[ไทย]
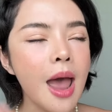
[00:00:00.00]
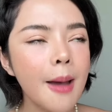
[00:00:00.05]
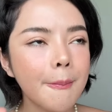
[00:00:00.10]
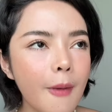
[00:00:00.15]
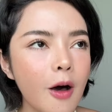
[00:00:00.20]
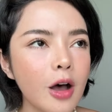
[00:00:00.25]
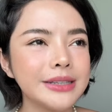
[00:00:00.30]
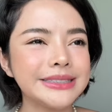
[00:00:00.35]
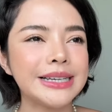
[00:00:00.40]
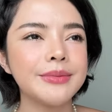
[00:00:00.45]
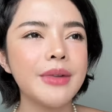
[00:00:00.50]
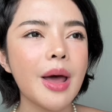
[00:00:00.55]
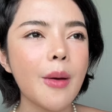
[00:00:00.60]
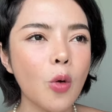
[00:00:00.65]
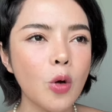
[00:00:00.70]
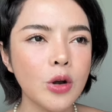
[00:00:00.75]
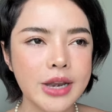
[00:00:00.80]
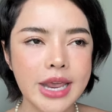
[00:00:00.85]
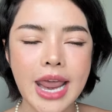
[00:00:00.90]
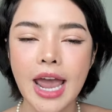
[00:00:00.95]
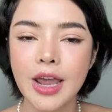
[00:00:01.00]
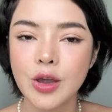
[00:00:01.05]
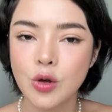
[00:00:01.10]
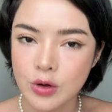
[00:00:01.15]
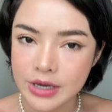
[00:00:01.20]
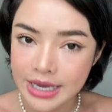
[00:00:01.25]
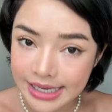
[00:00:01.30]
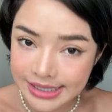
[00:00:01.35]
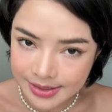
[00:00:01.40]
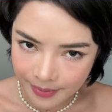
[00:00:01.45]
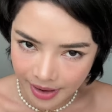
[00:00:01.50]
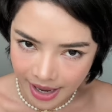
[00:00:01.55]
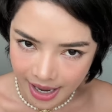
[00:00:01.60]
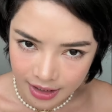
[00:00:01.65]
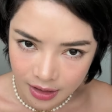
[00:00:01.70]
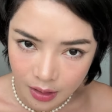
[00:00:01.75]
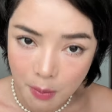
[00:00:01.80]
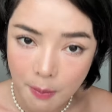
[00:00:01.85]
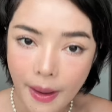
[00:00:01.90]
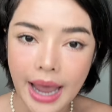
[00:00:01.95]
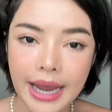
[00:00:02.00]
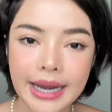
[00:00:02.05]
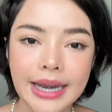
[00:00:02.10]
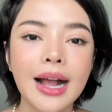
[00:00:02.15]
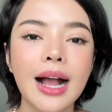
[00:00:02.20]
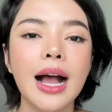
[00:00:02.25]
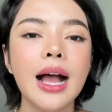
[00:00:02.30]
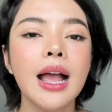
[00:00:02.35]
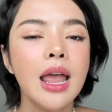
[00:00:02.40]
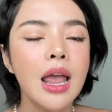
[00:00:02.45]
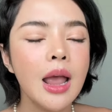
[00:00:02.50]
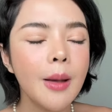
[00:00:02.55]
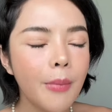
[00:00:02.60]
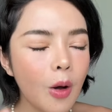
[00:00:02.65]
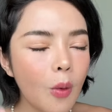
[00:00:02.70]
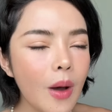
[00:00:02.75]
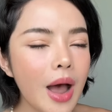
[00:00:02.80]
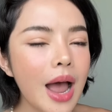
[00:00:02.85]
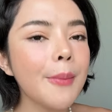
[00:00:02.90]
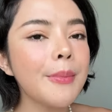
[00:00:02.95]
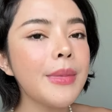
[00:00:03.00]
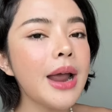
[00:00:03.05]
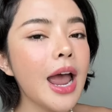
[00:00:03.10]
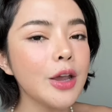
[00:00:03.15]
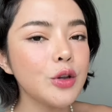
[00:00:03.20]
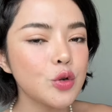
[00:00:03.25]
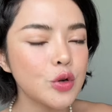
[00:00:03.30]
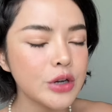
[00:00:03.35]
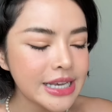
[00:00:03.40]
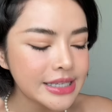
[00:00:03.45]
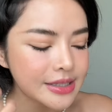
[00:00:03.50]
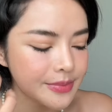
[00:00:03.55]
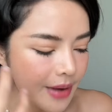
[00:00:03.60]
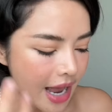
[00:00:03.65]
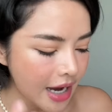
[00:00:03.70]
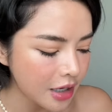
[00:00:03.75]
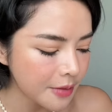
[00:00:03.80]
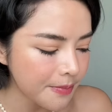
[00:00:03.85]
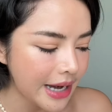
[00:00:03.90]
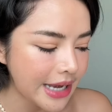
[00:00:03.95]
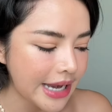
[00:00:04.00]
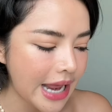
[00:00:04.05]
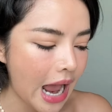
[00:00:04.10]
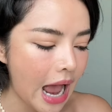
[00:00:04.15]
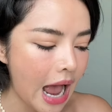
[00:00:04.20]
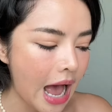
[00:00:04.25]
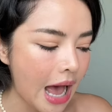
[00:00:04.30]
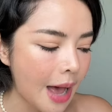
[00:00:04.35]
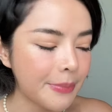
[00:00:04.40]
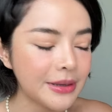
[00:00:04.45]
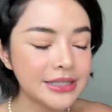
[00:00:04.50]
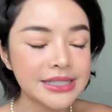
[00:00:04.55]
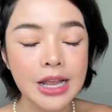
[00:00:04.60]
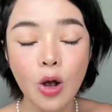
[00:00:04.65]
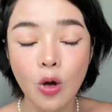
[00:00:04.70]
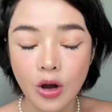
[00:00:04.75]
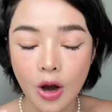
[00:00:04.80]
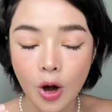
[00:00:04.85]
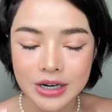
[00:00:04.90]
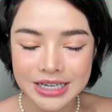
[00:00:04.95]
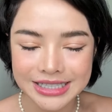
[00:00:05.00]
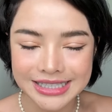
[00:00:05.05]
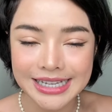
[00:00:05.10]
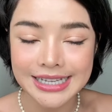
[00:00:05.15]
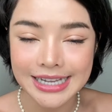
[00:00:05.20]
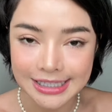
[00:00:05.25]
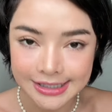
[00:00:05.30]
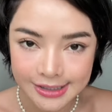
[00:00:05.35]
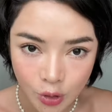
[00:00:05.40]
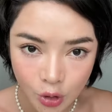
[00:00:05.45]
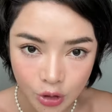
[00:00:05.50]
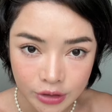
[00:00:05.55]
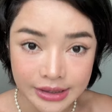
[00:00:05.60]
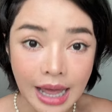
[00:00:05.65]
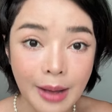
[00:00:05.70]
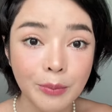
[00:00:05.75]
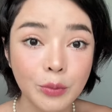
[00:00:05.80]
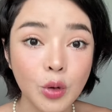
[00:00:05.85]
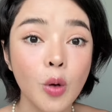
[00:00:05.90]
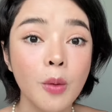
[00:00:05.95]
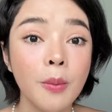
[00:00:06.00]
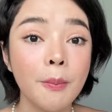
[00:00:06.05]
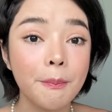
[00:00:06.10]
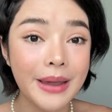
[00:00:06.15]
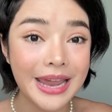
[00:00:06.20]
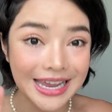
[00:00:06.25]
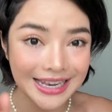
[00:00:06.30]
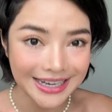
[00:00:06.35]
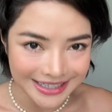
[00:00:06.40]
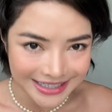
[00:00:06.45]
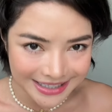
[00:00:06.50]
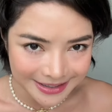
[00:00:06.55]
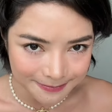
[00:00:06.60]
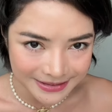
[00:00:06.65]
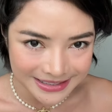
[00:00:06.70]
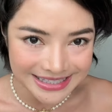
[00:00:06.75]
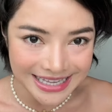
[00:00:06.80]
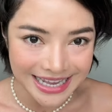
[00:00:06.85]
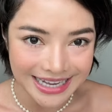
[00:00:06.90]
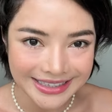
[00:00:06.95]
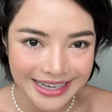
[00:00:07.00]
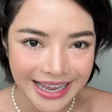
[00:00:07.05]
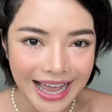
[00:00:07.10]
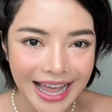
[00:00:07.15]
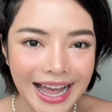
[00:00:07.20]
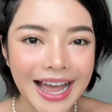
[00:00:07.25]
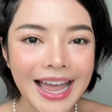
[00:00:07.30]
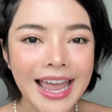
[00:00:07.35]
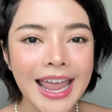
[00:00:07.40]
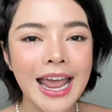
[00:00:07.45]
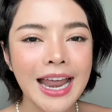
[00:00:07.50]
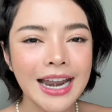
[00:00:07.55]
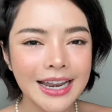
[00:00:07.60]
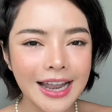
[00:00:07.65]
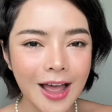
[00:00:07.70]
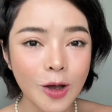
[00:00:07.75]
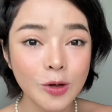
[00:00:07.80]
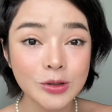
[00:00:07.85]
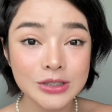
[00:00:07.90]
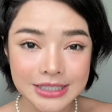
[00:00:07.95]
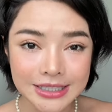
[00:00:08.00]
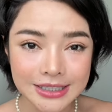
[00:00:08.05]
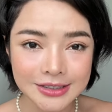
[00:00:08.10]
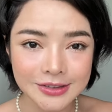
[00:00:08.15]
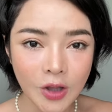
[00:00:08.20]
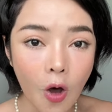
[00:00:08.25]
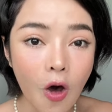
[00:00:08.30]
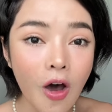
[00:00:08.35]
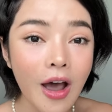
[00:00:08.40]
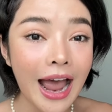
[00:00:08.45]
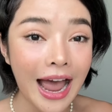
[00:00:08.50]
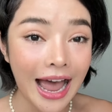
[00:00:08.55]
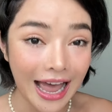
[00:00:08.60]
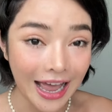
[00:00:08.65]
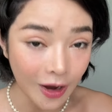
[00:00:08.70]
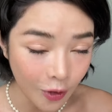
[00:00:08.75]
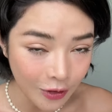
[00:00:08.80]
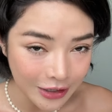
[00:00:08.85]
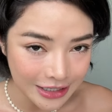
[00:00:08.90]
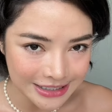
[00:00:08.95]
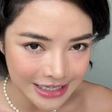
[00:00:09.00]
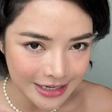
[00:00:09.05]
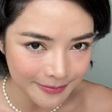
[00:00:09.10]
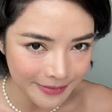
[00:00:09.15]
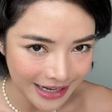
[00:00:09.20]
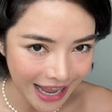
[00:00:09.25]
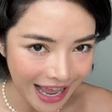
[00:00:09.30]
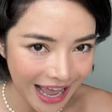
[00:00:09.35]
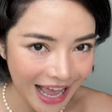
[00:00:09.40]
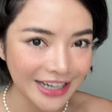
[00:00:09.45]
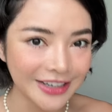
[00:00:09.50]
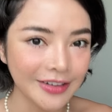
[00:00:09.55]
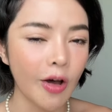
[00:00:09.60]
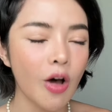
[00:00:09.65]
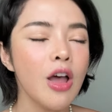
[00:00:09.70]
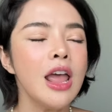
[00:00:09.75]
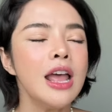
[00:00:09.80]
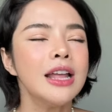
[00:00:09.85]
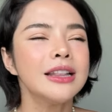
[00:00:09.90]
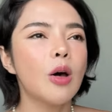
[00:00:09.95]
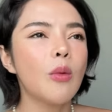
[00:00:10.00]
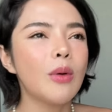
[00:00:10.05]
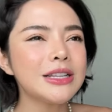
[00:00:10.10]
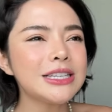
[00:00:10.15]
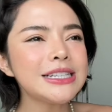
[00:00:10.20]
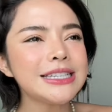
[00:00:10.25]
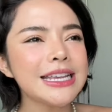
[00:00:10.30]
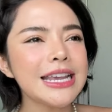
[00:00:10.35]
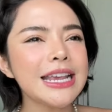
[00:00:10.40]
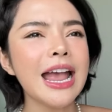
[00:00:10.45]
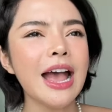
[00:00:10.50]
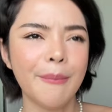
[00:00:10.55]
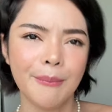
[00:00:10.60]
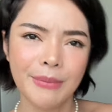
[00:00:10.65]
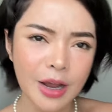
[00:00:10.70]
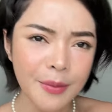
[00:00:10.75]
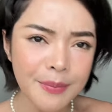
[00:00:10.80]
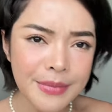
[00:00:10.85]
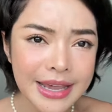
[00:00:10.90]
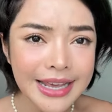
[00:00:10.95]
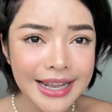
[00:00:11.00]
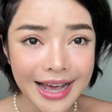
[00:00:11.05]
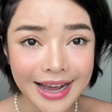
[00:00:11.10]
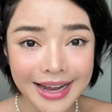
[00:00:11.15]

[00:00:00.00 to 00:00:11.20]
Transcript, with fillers: เหมาะสำหรับคนนี้อายุ25ขึ้นไปนะคะ เพราะว่าเมื่ออายุ25 ขึ้นไปเนี่ยอ่าเปอร์เซ็นต์ของคอลลาเจนเนี่ยจะลดต่ำลงปีละ1%นะคะเราจึงต้องหาคอลลาเจนมาทานเนาะแต่ว่าจริงๆเนี่ยมันก็มี